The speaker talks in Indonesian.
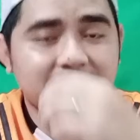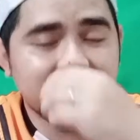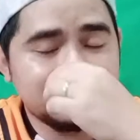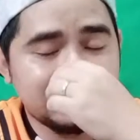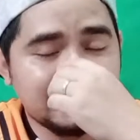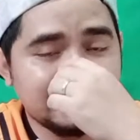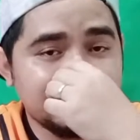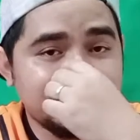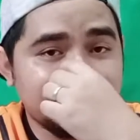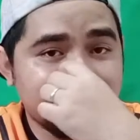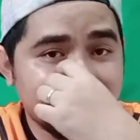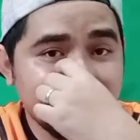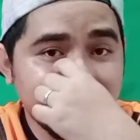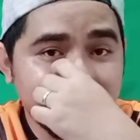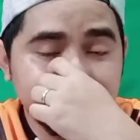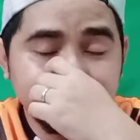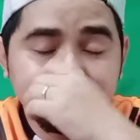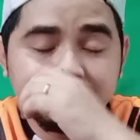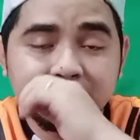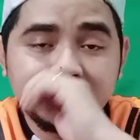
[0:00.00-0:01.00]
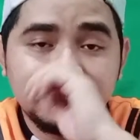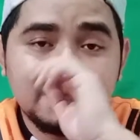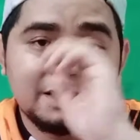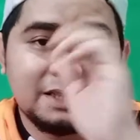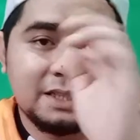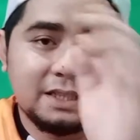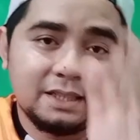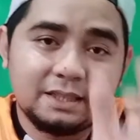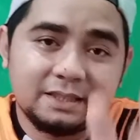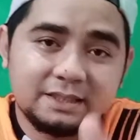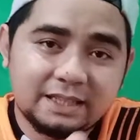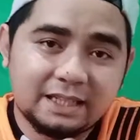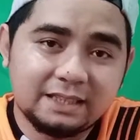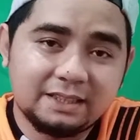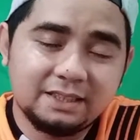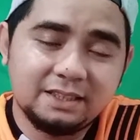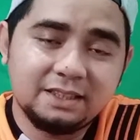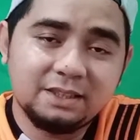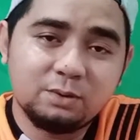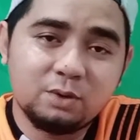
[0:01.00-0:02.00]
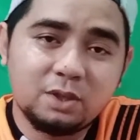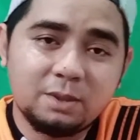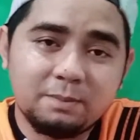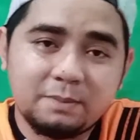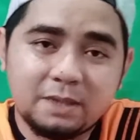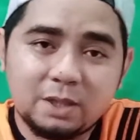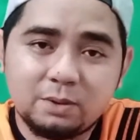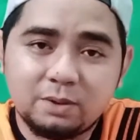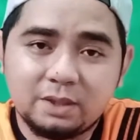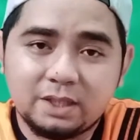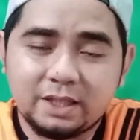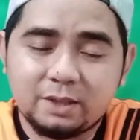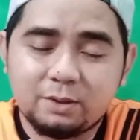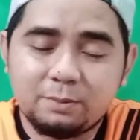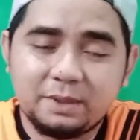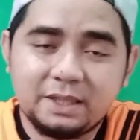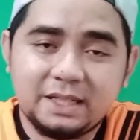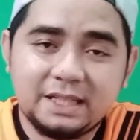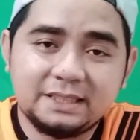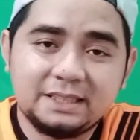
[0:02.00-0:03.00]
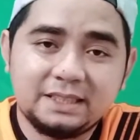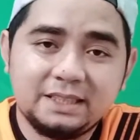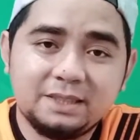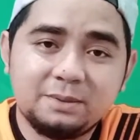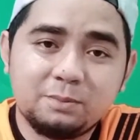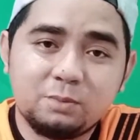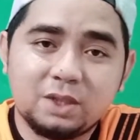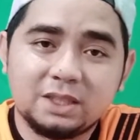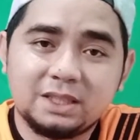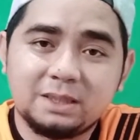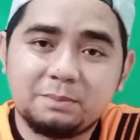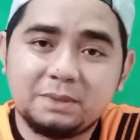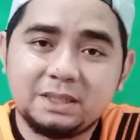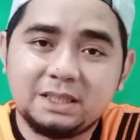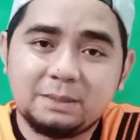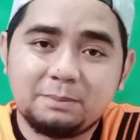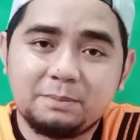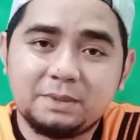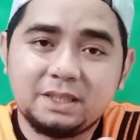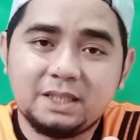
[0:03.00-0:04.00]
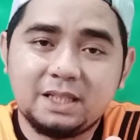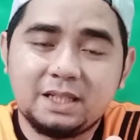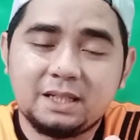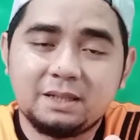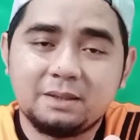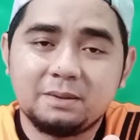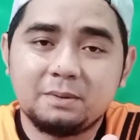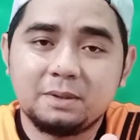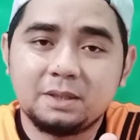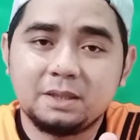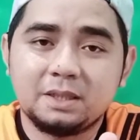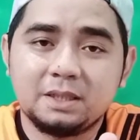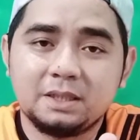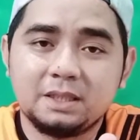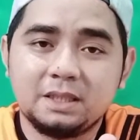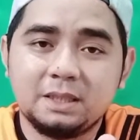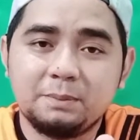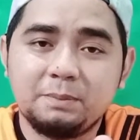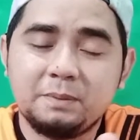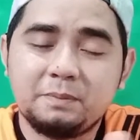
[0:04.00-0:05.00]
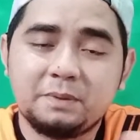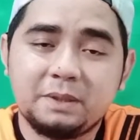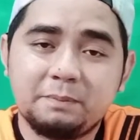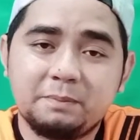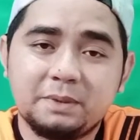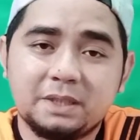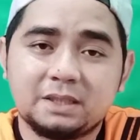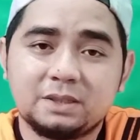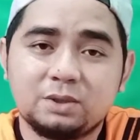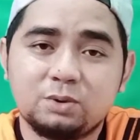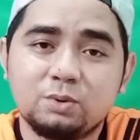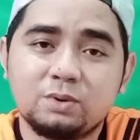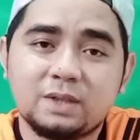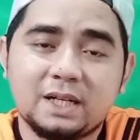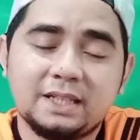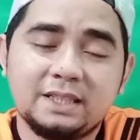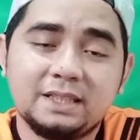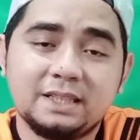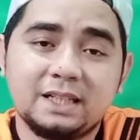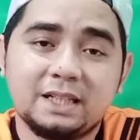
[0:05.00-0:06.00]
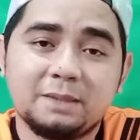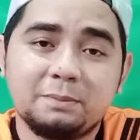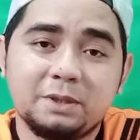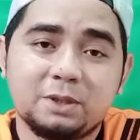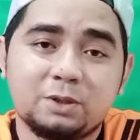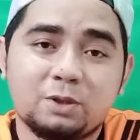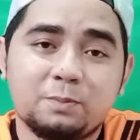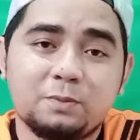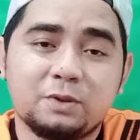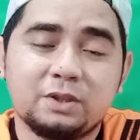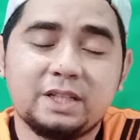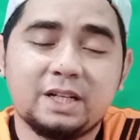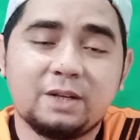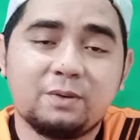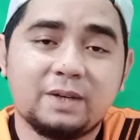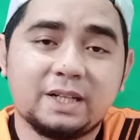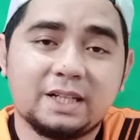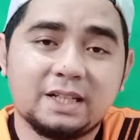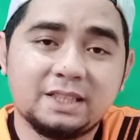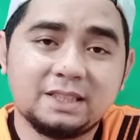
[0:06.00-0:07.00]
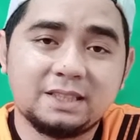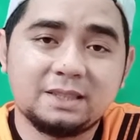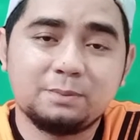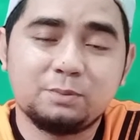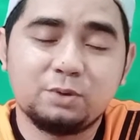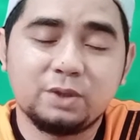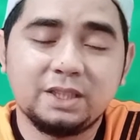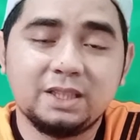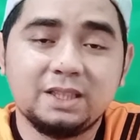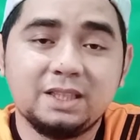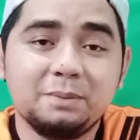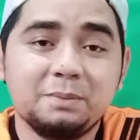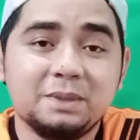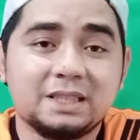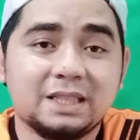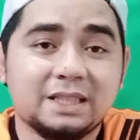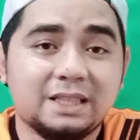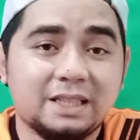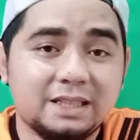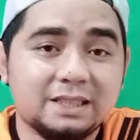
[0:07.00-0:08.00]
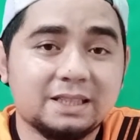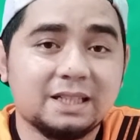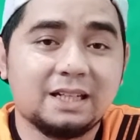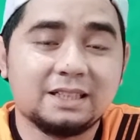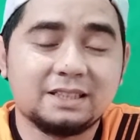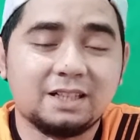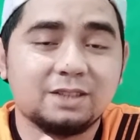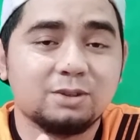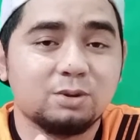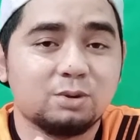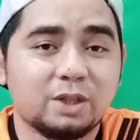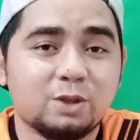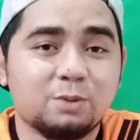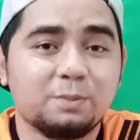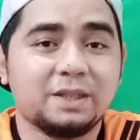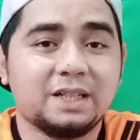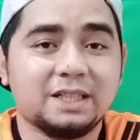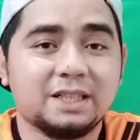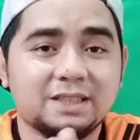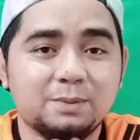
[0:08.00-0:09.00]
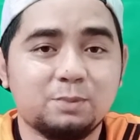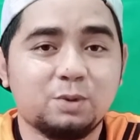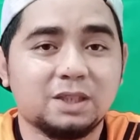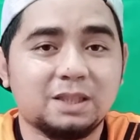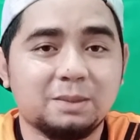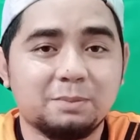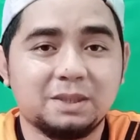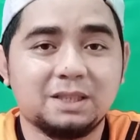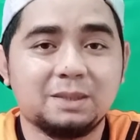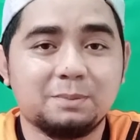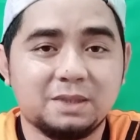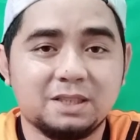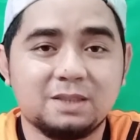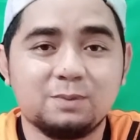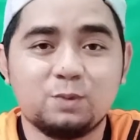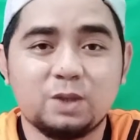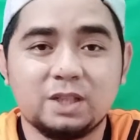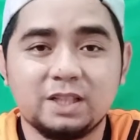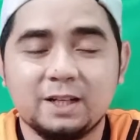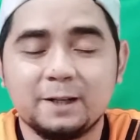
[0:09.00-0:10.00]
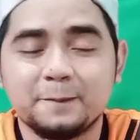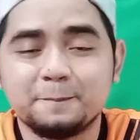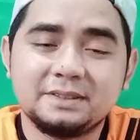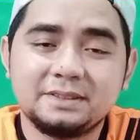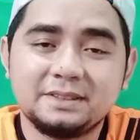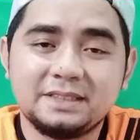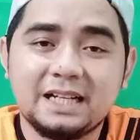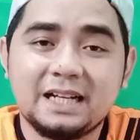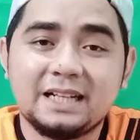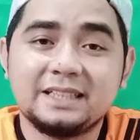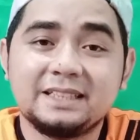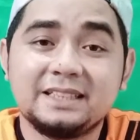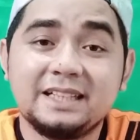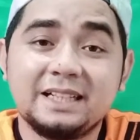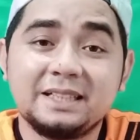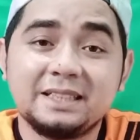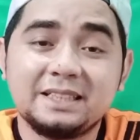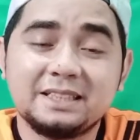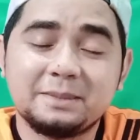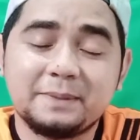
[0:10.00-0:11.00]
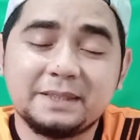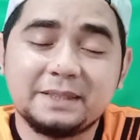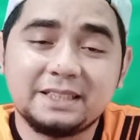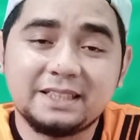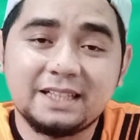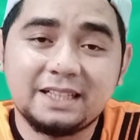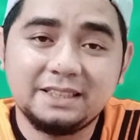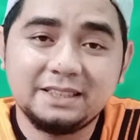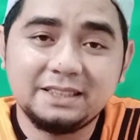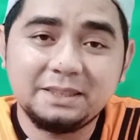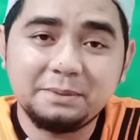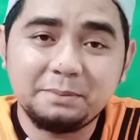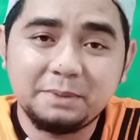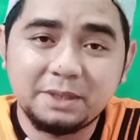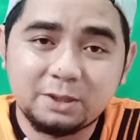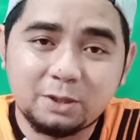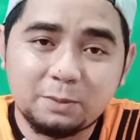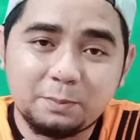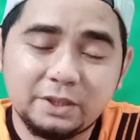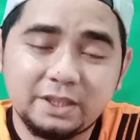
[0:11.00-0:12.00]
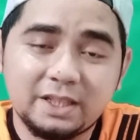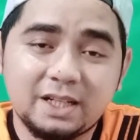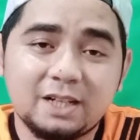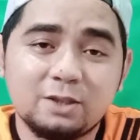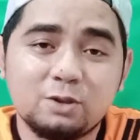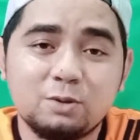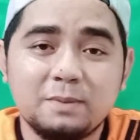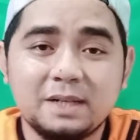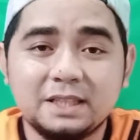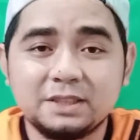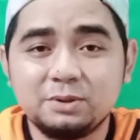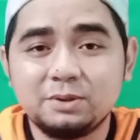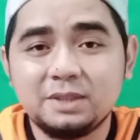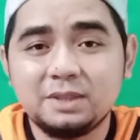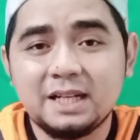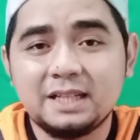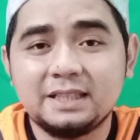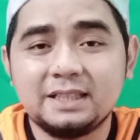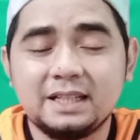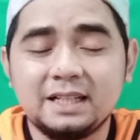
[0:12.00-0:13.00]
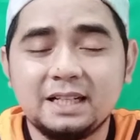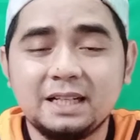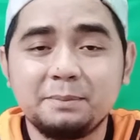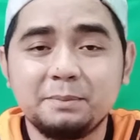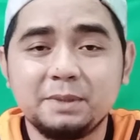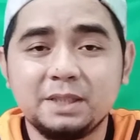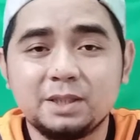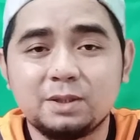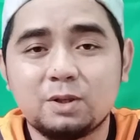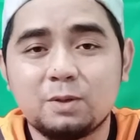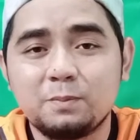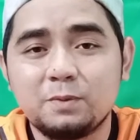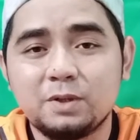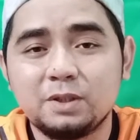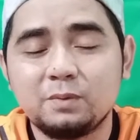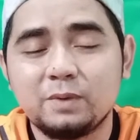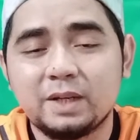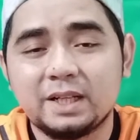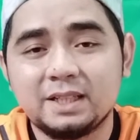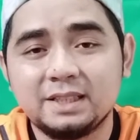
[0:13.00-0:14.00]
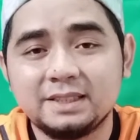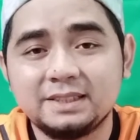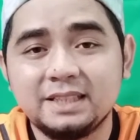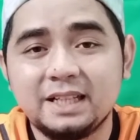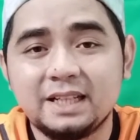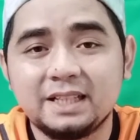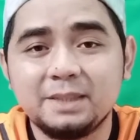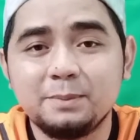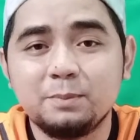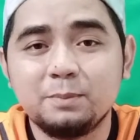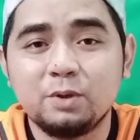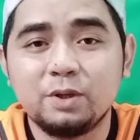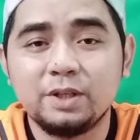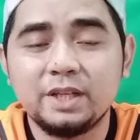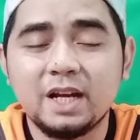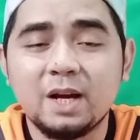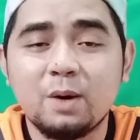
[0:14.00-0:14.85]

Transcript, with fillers: saat ini saat ini gue mau ngerekomendasiin buat temen-temen yang lebih prefer suka dengan mikrofon yang wireless, mungkin ini bisa jadi salah satu rekomendasi buat teman-teman semuanya. Nah, dan kesempatan kali ini mikrofon yang aku maksud adalah mikrofon wireless dari Boya